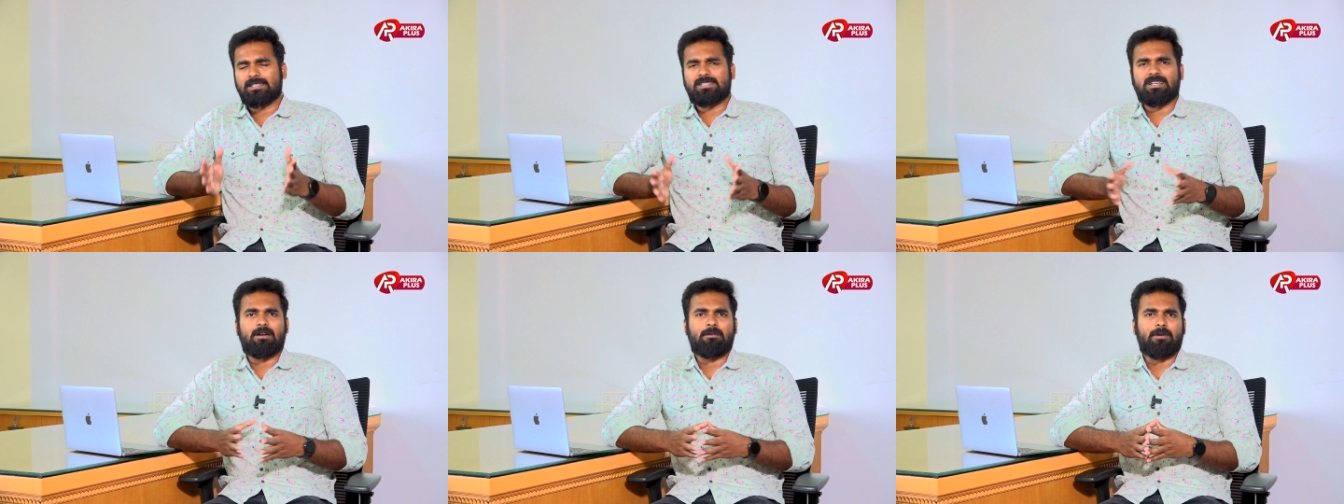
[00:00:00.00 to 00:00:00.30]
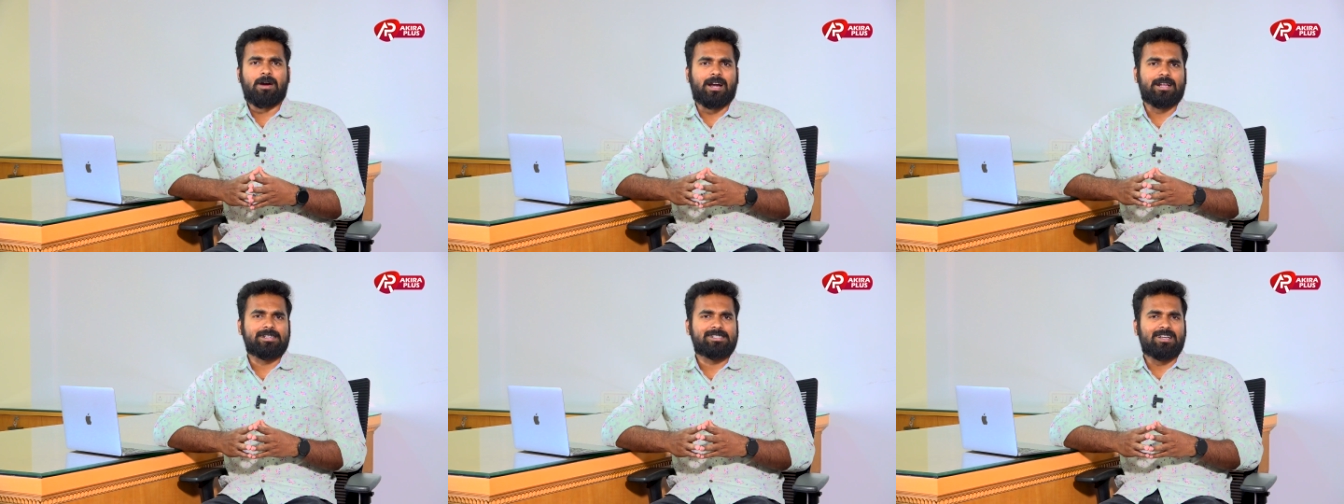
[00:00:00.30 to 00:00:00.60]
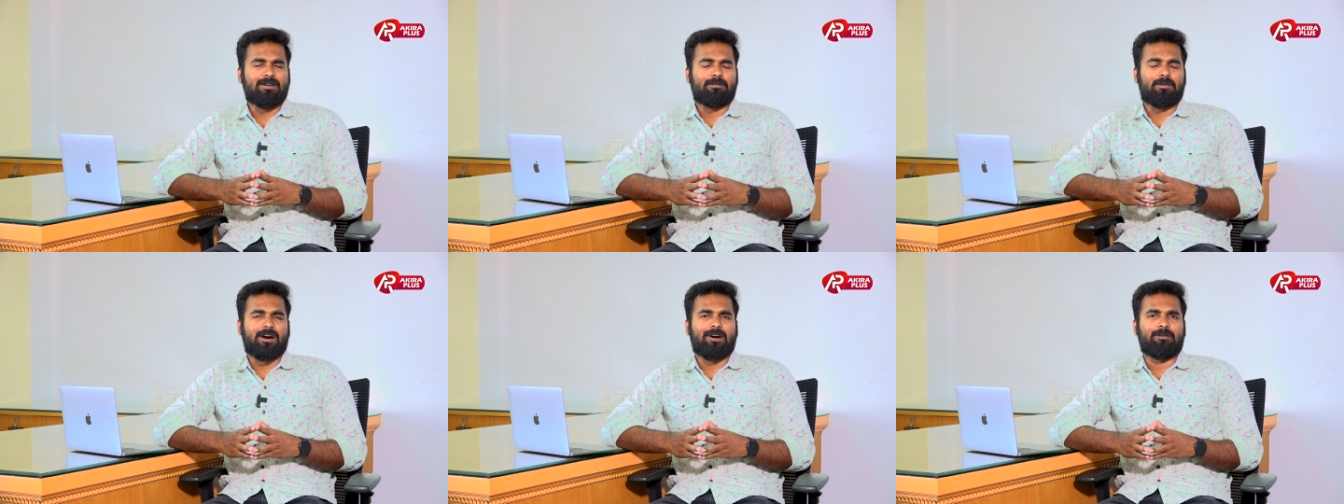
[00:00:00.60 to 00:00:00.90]
லிஸ்ட்டில் நம்ம
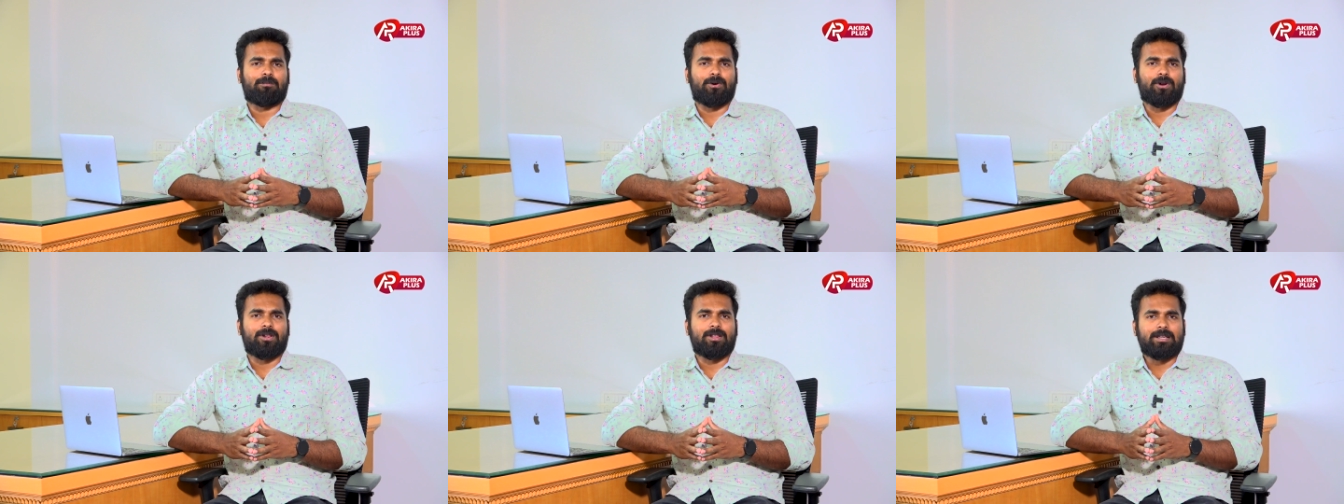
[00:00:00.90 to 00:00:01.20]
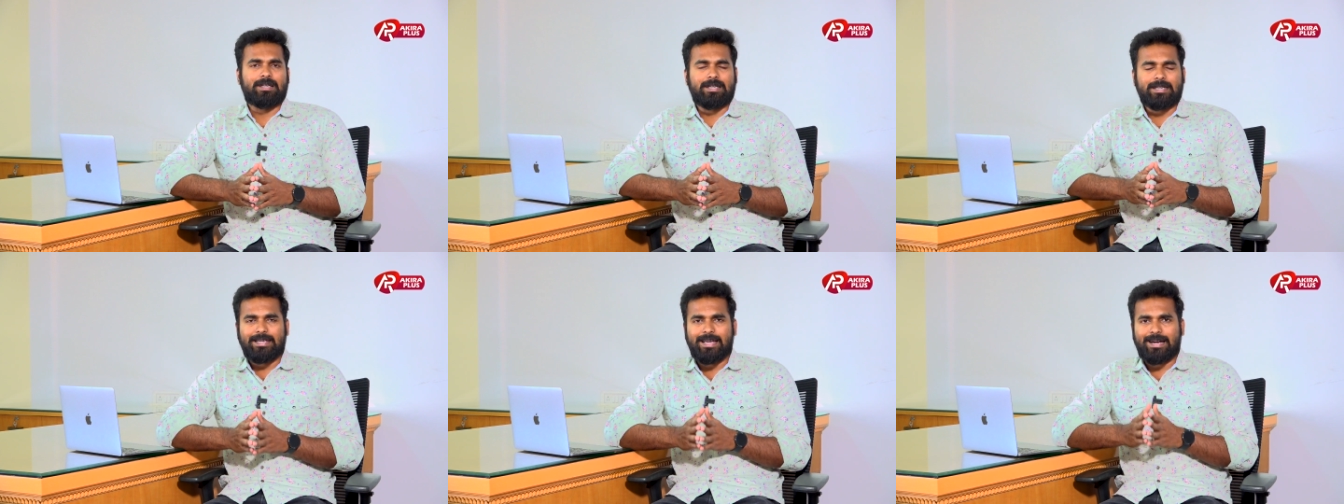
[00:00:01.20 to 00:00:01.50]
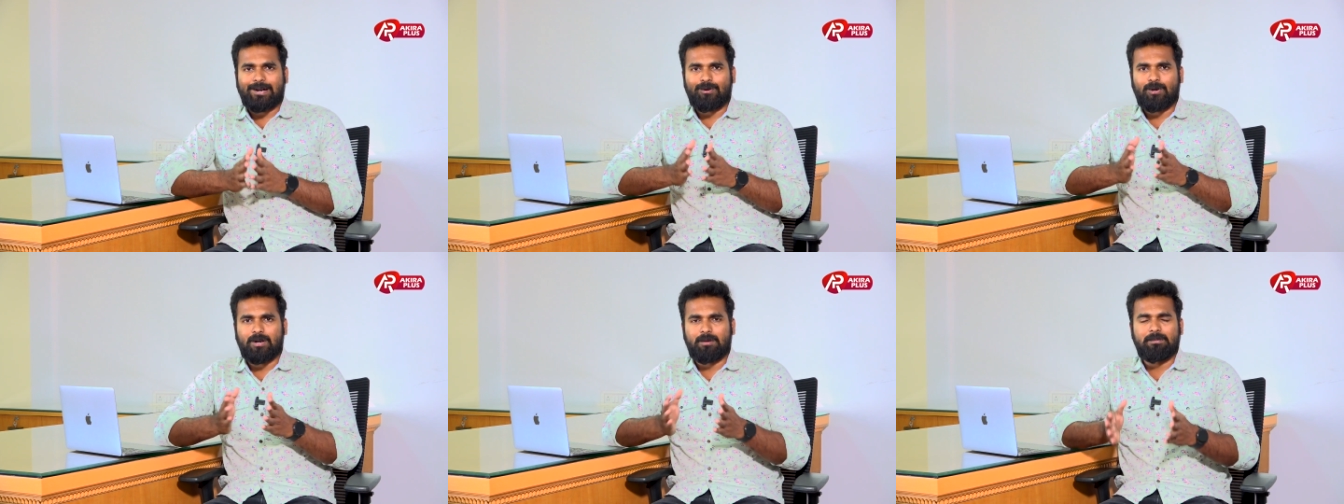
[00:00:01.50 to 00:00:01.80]
கடைசியாக பார்க்க போகிறது
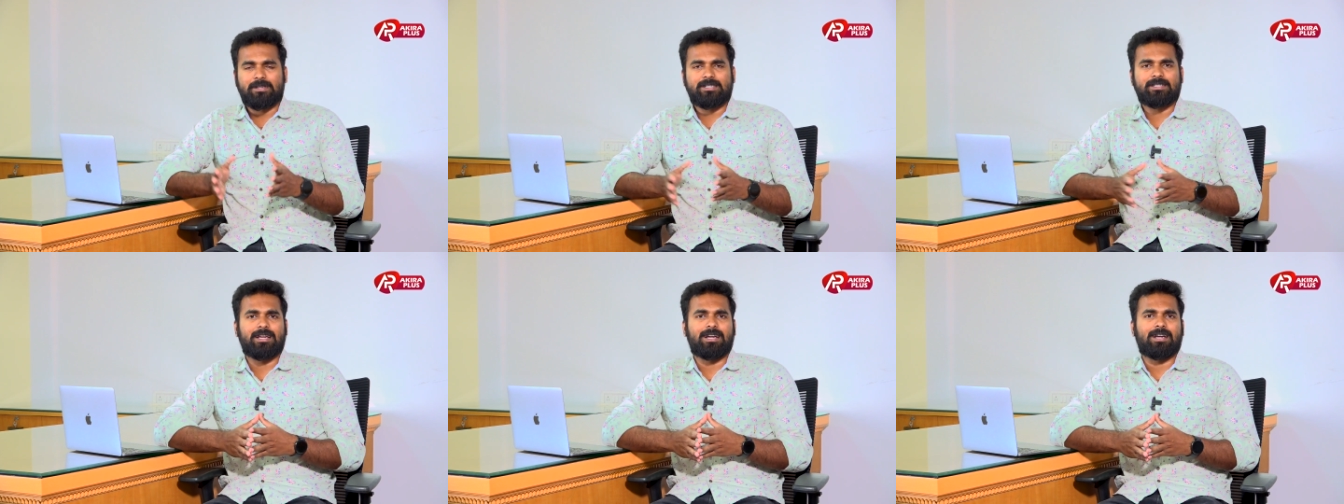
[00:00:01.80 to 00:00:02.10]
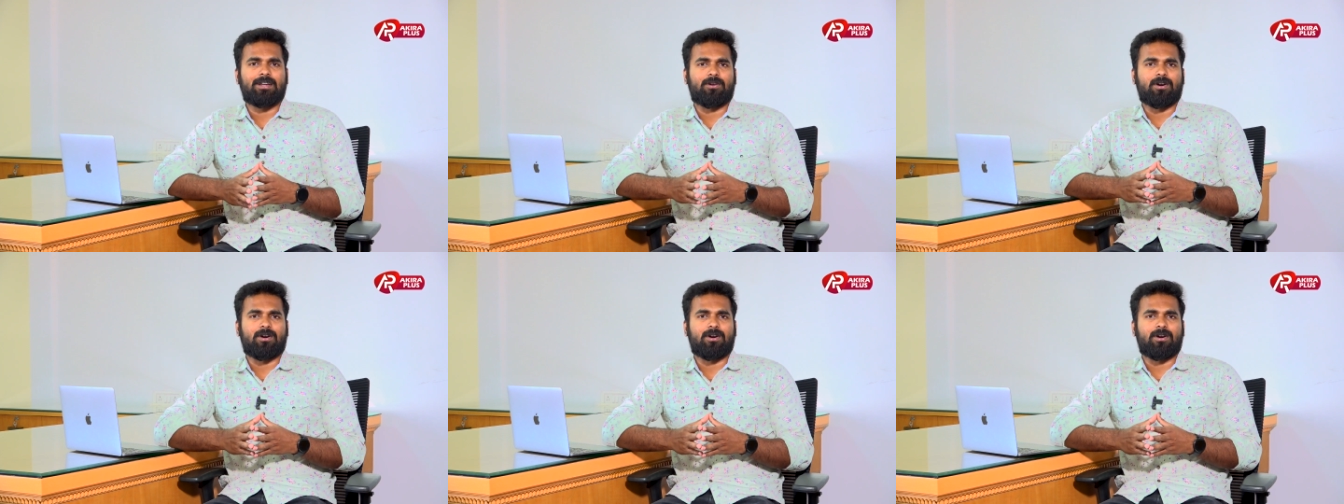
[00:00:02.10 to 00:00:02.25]
இயக்குனர் மிஸ்கின்